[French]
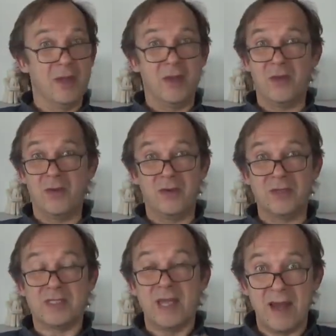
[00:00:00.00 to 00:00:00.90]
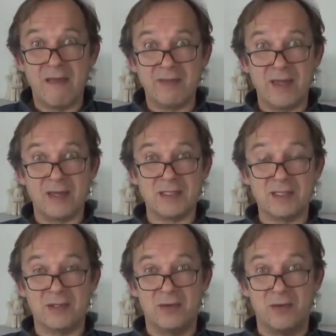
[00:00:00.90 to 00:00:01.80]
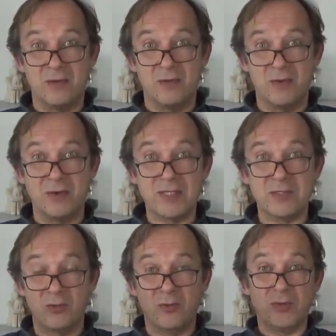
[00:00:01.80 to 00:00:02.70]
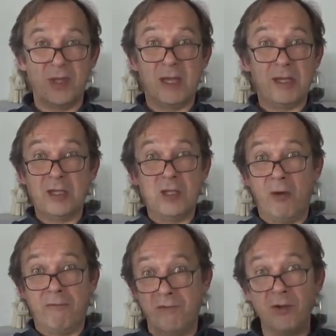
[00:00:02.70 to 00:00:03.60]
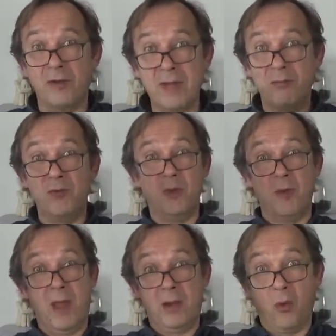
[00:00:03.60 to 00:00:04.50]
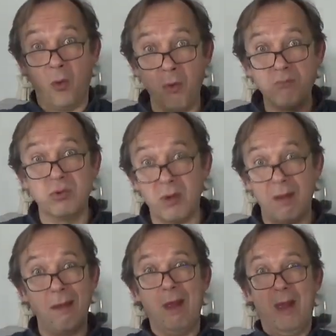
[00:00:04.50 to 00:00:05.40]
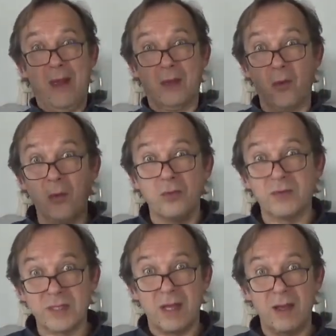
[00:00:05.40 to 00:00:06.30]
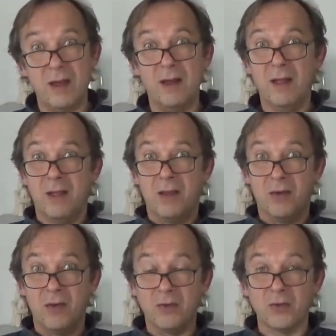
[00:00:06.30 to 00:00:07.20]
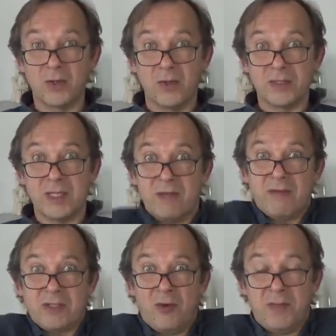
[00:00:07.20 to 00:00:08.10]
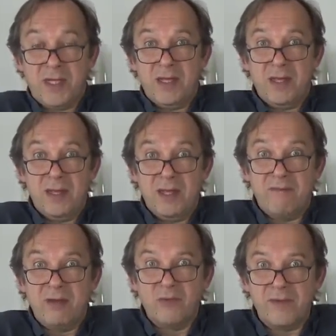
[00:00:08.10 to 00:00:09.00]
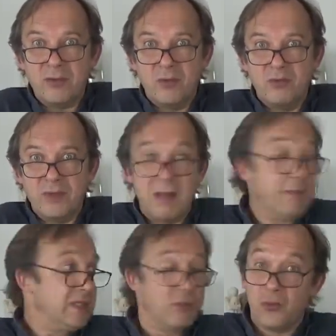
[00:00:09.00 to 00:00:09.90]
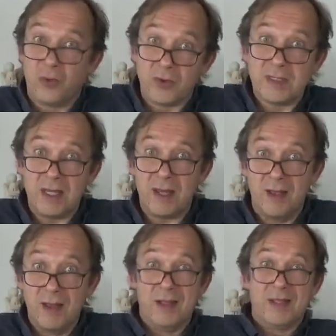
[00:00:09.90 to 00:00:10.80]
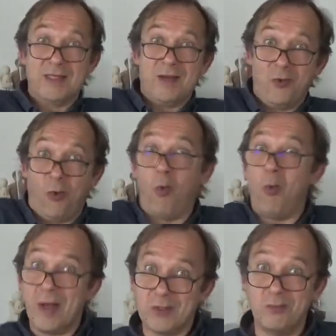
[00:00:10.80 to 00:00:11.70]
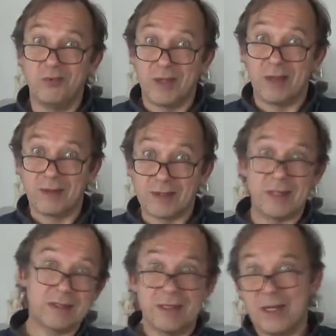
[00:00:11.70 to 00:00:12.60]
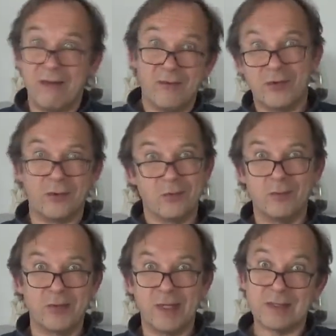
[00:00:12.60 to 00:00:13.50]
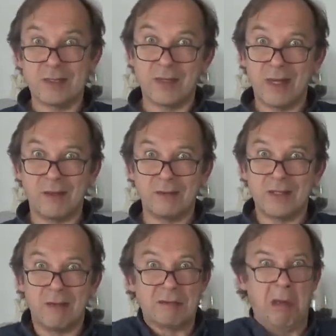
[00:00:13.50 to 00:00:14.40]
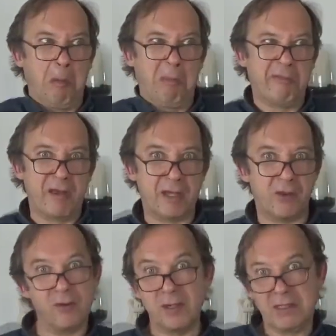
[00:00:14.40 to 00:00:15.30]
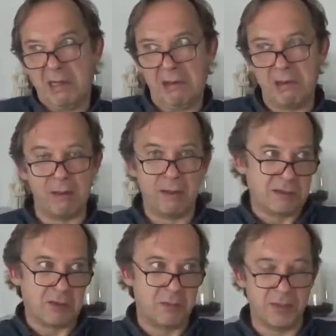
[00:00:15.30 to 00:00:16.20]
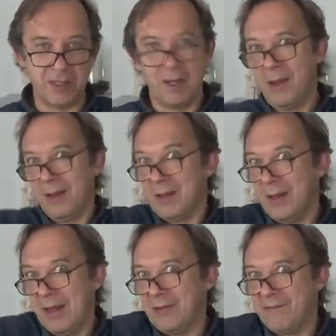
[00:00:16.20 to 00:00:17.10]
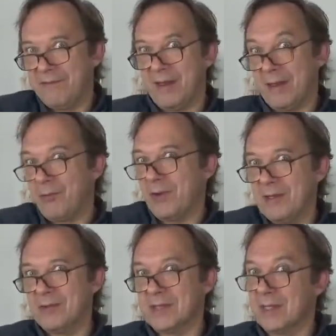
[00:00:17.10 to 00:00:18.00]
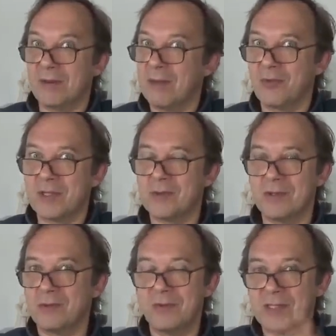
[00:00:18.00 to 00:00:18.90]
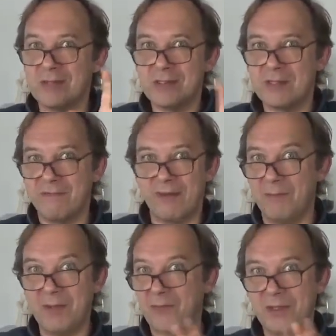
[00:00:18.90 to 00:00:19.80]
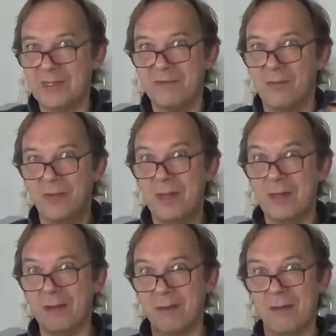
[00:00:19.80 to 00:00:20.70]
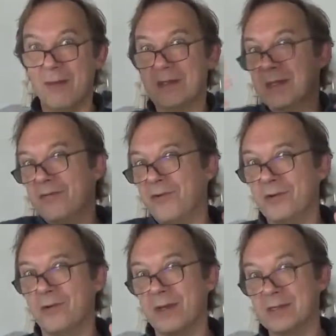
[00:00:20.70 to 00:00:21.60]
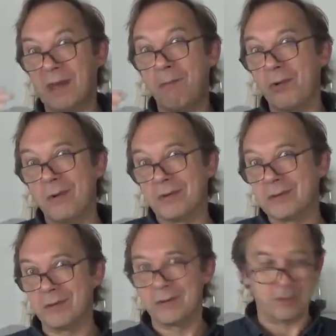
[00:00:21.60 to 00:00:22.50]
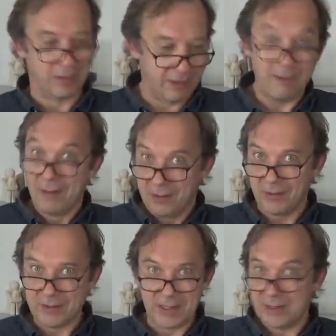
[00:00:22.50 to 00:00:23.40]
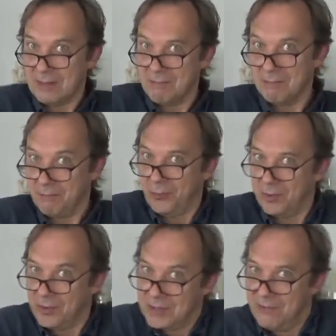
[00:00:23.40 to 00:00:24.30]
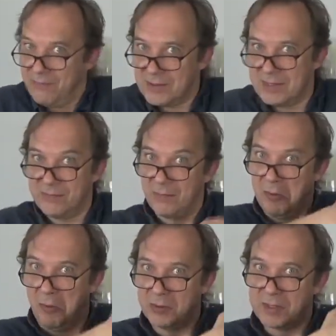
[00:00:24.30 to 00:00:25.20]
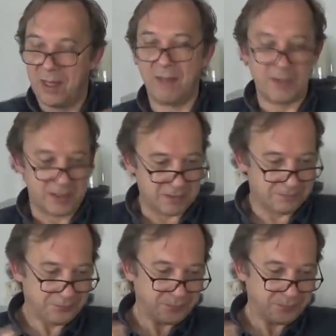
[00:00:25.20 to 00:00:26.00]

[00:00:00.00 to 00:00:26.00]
Euh, si à l'inverse, euh, lorsqu'ils sont confrontés à quelqu'un qui leur vole dans les plumes comme un gros bourrin, un gros hussard, notre cancer, il va se replier, il va nous faire du boudin, parce que le cancer, c'est le roi du boudin. Ça, si l'inventeur du boudin, ça doit être un cancer, parce vous fait la gueule et dit rien et se replie, un enfer, il n'y a plus rien à en tirer, on a boulé dans tous les sens, c'est fermé, une fois que c'est verrouillé, c'est une forteresse, c'est un blocos le truc. Hein. Cancer, c'est une prudence défensive, quoi. Grosse carapace.